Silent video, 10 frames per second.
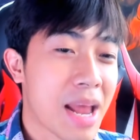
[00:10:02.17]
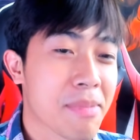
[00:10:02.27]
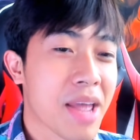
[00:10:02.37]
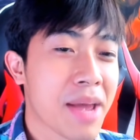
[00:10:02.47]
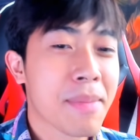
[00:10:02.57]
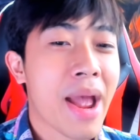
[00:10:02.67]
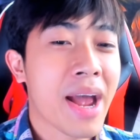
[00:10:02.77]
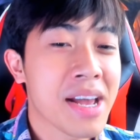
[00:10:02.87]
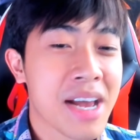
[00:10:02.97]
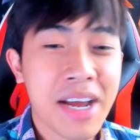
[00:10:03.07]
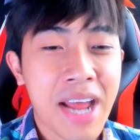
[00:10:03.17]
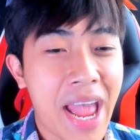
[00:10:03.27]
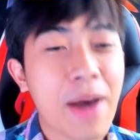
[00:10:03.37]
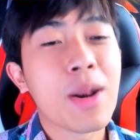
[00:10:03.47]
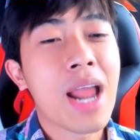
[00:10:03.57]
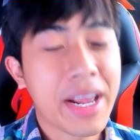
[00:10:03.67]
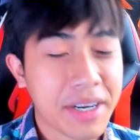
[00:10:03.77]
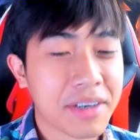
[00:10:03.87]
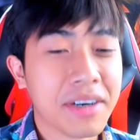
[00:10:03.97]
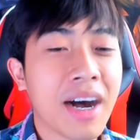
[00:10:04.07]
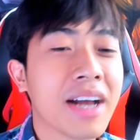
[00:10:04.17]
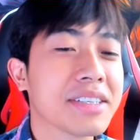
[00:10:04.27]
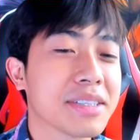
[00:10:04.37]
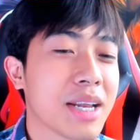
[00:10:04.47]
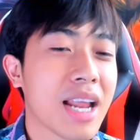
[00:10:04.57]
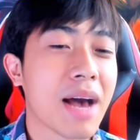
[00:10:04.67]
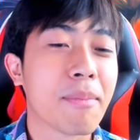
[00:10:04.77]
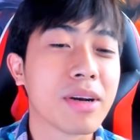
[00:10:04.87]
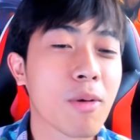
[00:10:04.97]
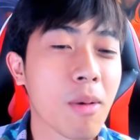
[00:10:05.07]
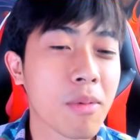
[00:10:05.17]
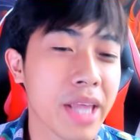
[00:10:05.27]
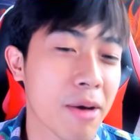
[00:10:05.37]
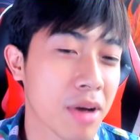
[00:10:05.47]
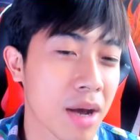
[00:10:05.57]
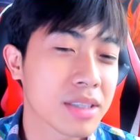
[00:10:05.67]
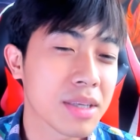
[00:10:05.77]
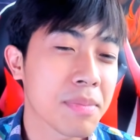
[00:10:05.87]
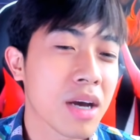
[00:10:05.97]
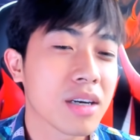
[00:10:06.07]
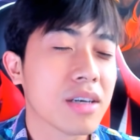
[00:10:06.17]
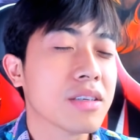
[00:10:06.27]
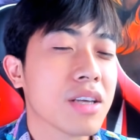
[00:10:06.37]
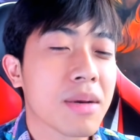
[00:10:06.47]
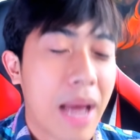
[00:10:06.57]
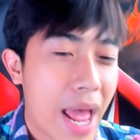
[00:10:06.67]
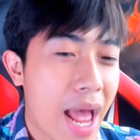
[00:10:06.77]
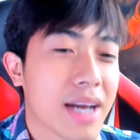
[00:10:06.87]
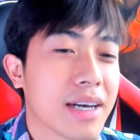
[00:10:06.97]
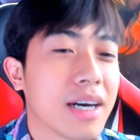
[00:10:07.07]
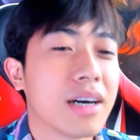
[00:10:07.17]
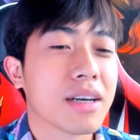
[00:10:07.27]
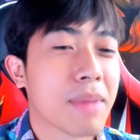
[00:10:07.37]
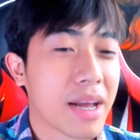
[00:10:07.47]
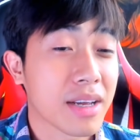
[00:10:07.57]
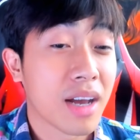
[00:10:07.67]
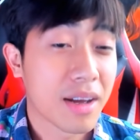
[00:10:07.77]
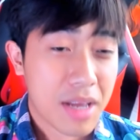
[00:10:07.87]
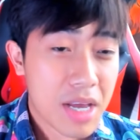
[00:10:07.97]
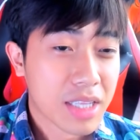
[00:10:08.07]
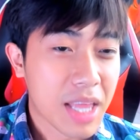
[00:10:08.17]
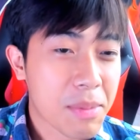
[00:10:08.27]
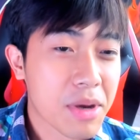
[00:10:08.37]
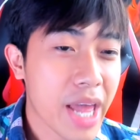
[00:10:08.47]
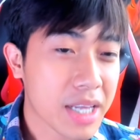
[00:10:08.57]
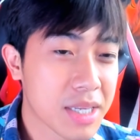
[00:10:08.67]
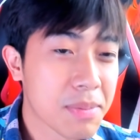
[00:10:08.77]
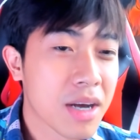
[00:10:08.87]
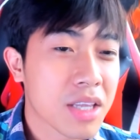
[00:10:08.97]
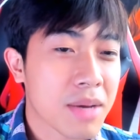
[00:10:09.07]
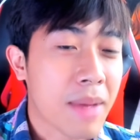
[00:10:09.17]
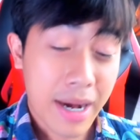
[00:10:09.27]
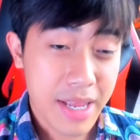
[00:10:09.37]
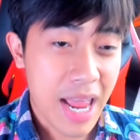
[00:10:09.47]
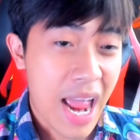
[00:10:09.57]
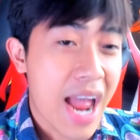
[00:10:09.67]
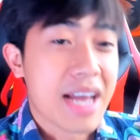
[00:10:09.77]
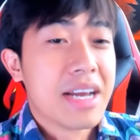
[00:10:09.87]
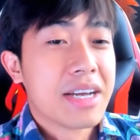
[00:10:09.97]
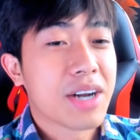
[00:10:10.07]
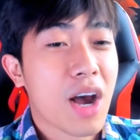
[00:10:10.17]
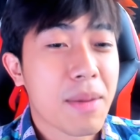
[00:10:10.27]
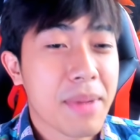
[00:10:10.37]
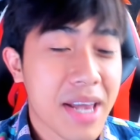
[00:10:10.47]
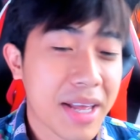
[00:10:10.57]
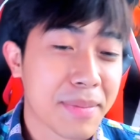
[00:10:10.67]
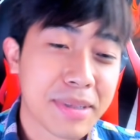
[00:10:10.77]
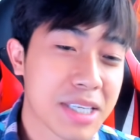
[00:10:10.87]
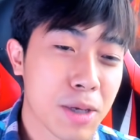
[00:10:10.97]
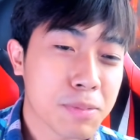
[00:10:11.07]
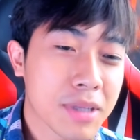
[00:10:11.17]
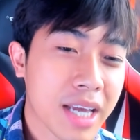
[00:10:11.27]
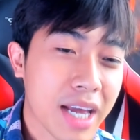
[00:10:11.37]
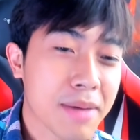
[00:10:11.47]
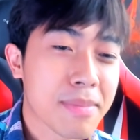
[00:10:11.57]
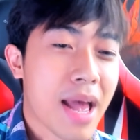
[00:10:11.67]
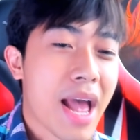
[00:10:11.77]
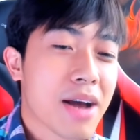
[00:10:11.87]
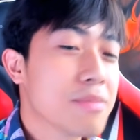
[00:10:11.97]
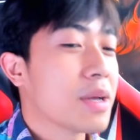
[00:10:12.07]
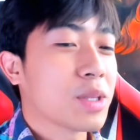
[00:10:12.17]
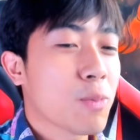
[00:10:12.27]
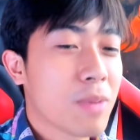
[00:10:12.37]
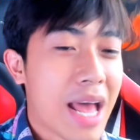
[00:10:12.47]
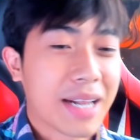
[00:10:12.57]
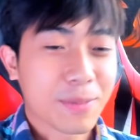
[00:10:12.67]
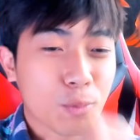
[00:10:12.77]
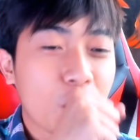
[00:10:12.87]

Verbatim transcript: nghề bán hàng online nữa, cho nên là mình cũng không có giao cước, ship cước được cho các bạn. Các bạn tìm người khác ship cước cho các bạn đi nha. Rồi bây giờ thì mình xin chúc tất cả các bạn một ngày tốt lành.